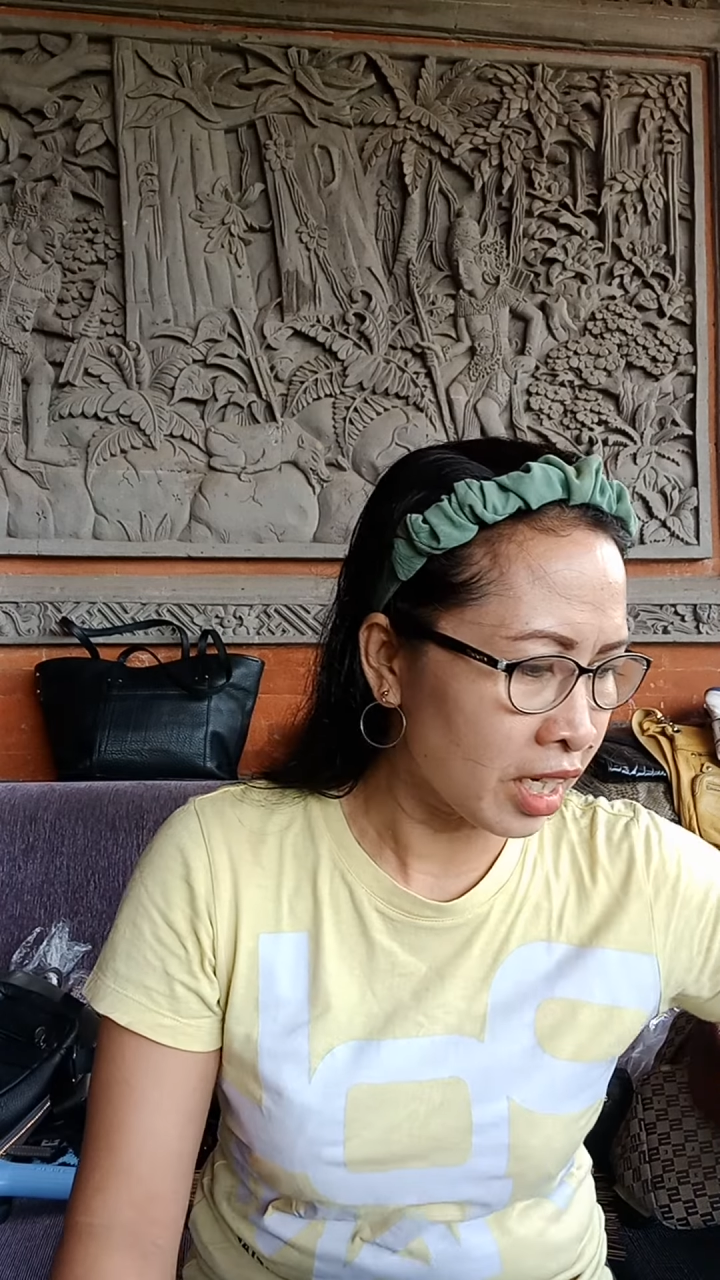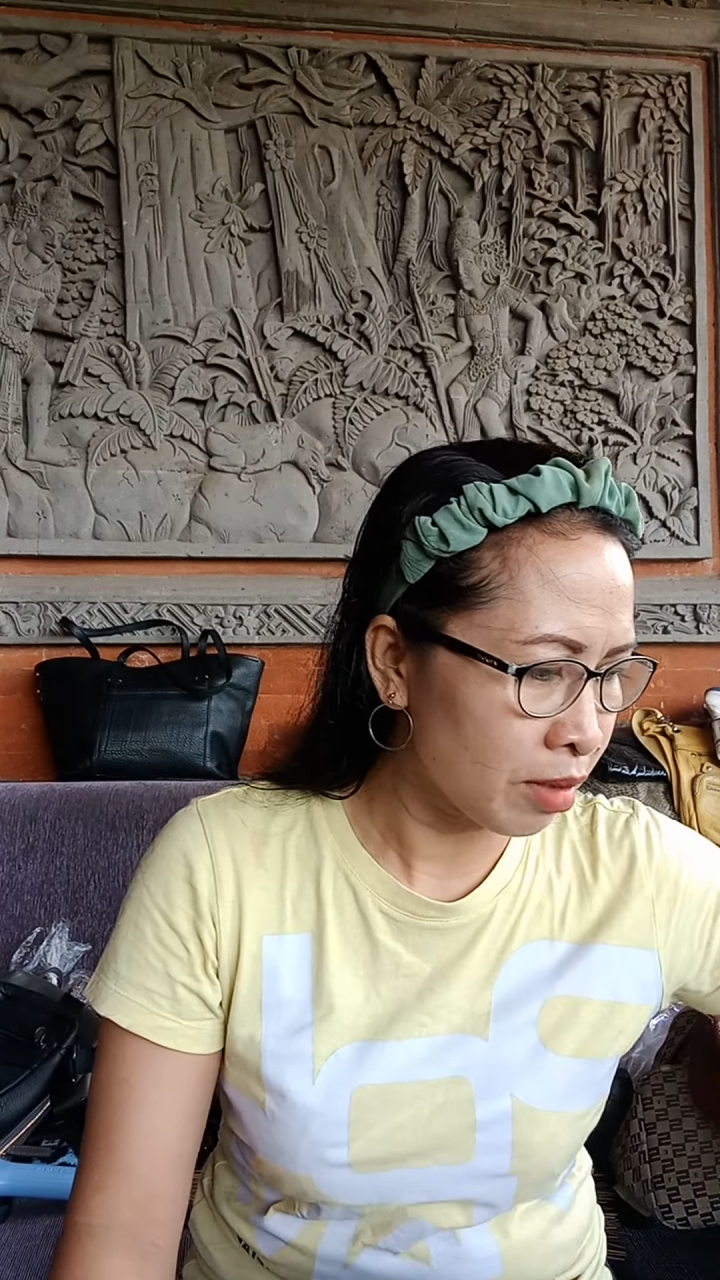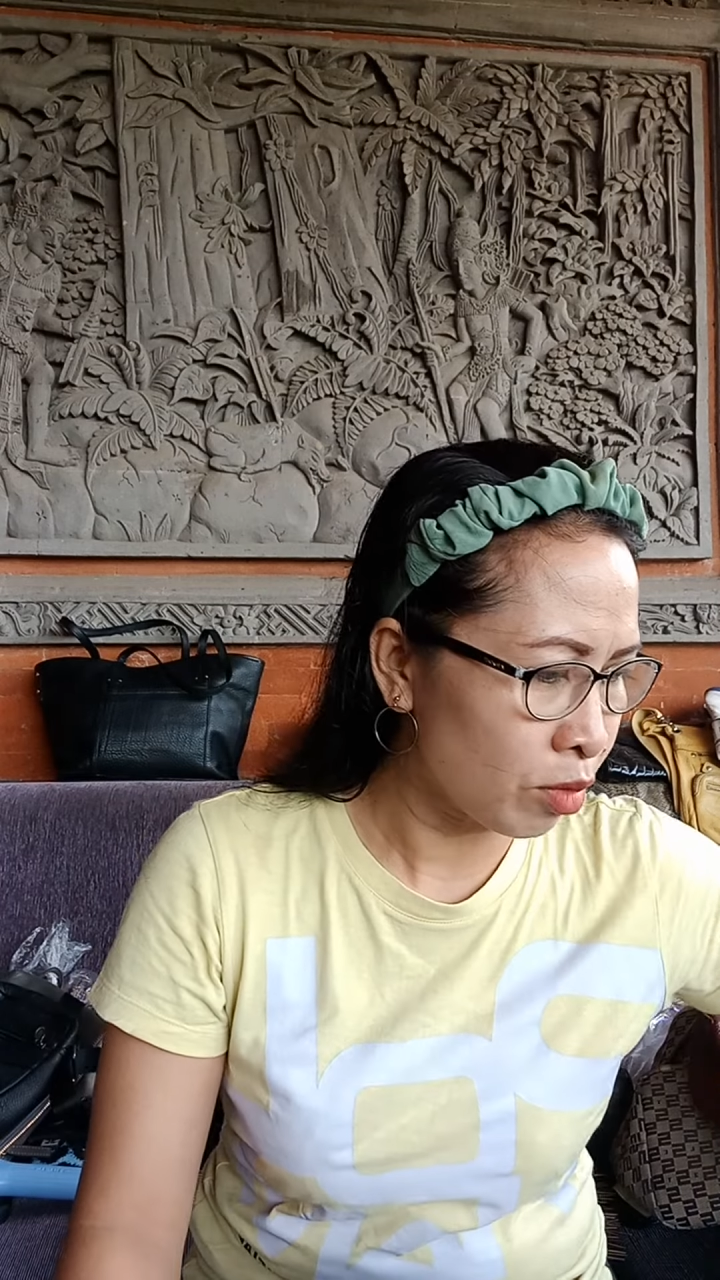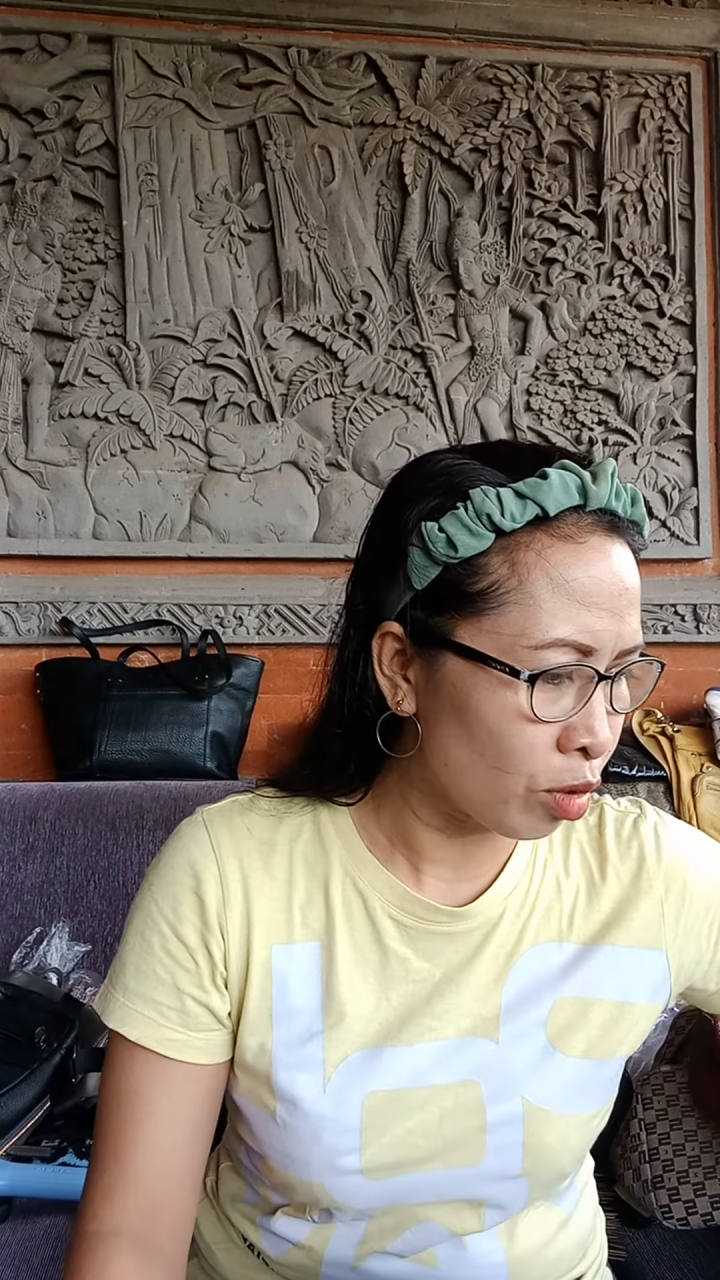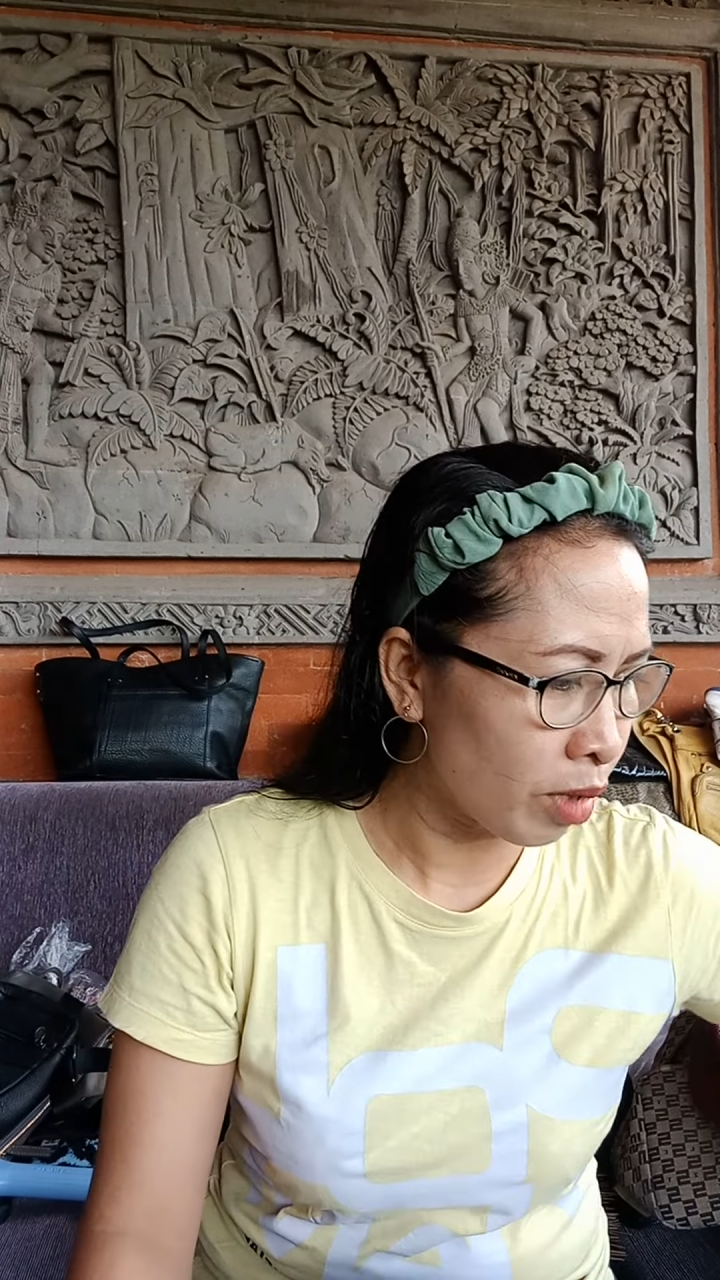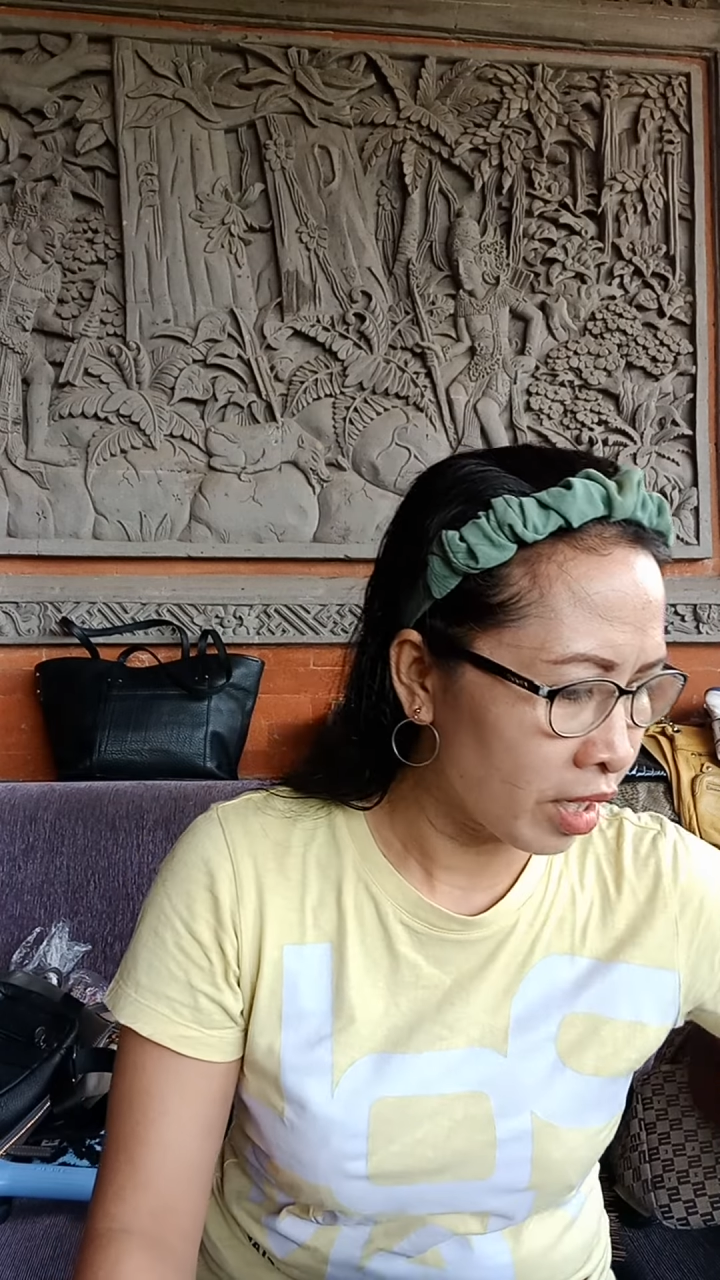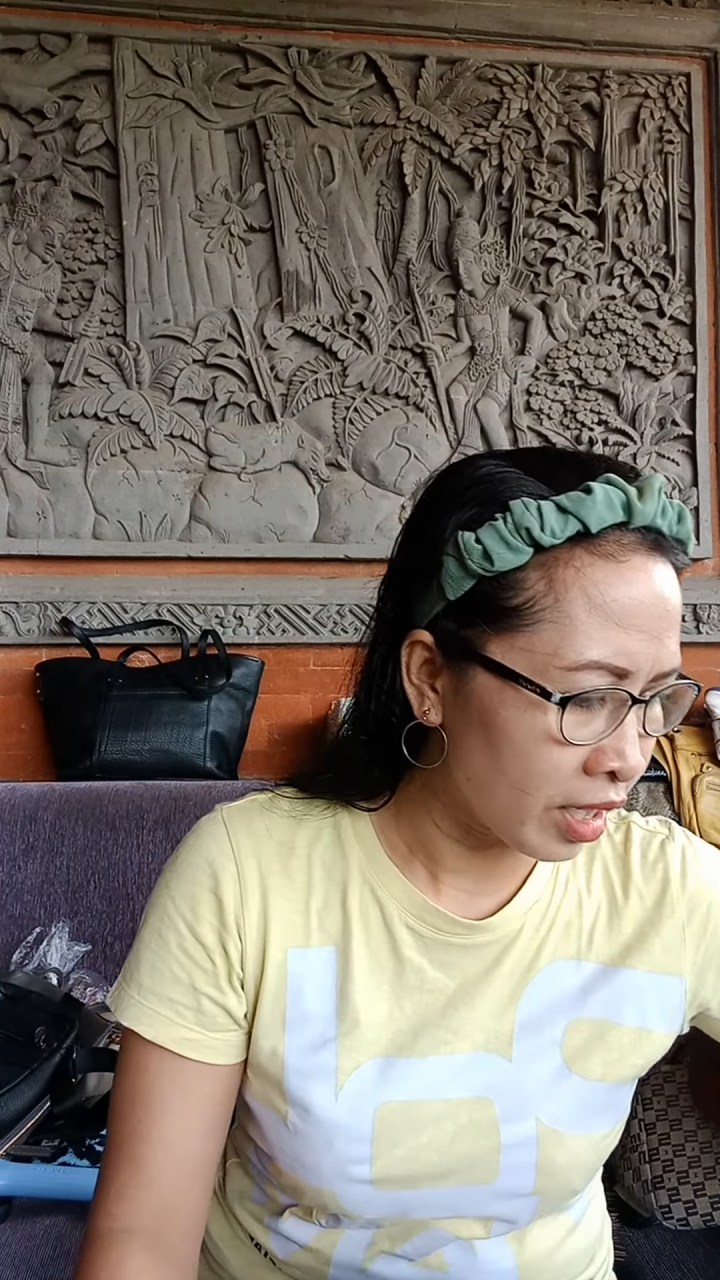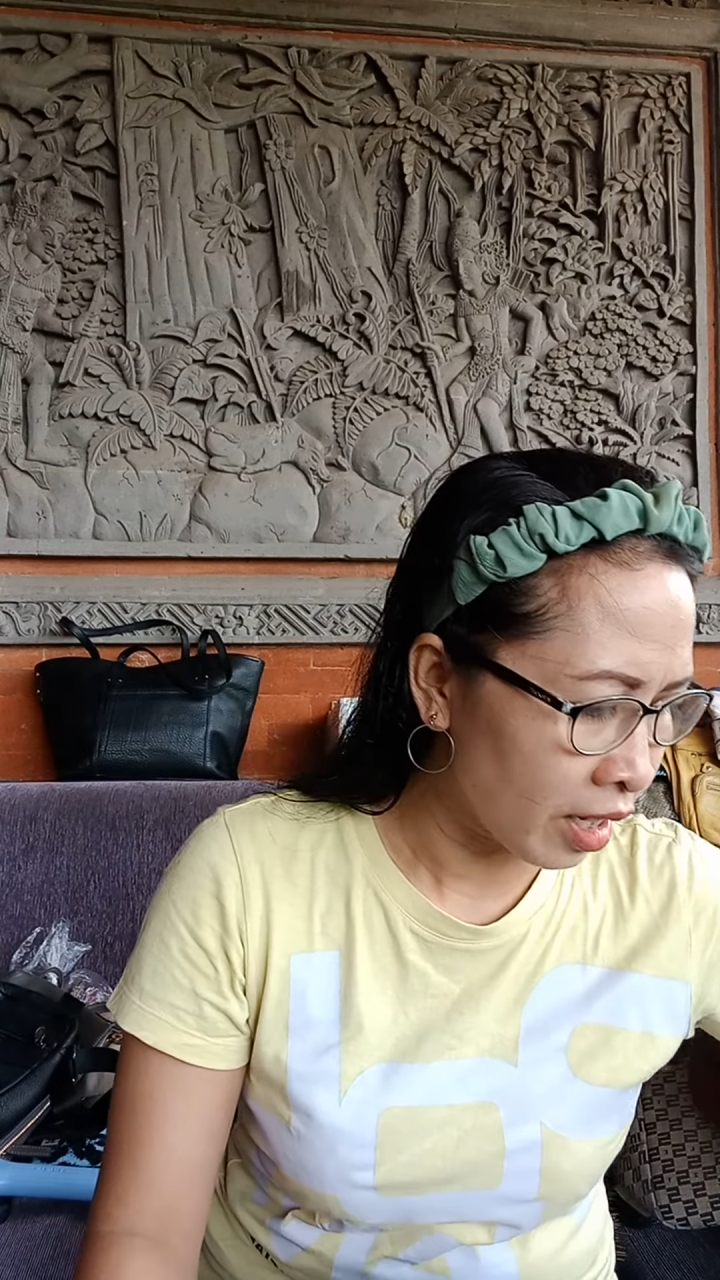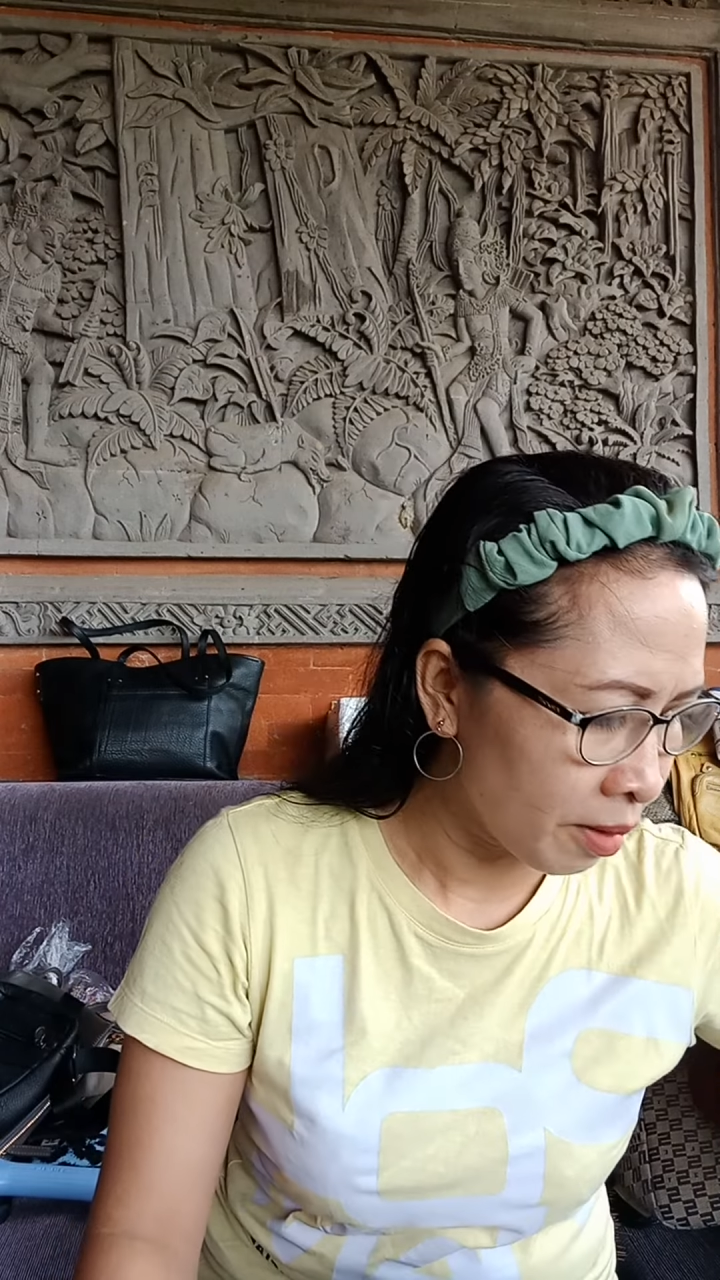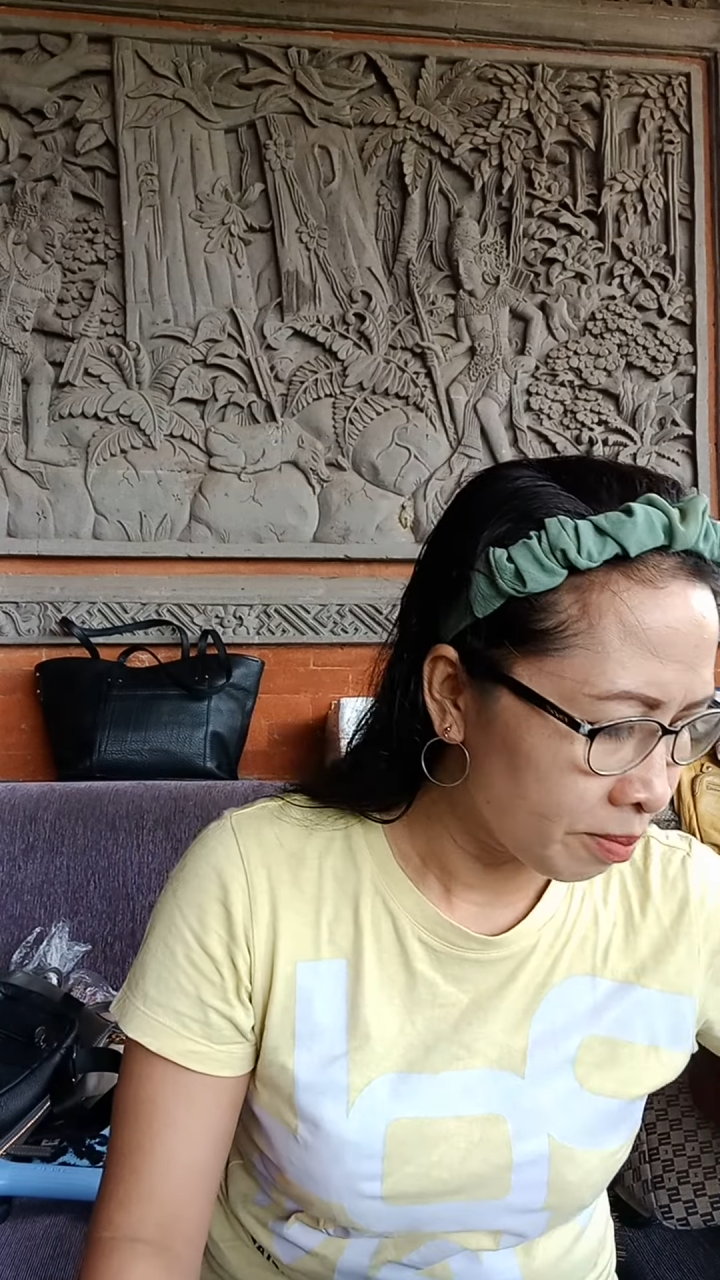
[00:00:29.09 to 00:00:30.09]
Timur Bali
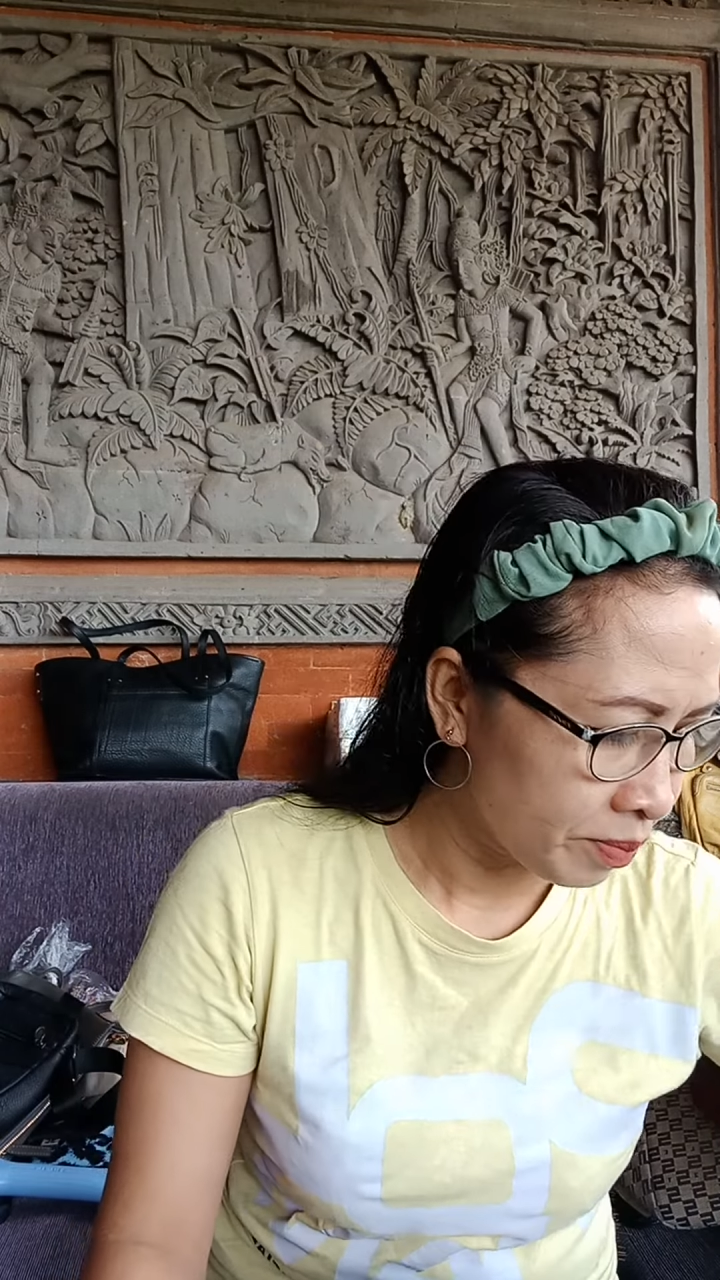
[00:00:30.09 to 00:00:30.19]
ya